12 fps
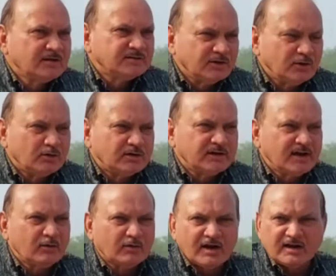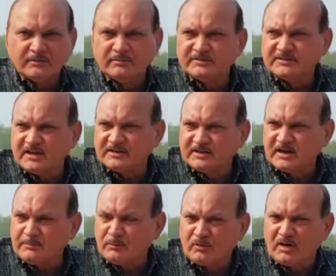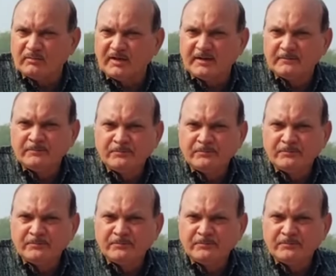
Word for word: सहयोग किया है और आगे भी चार दिन का प्रोग्राम है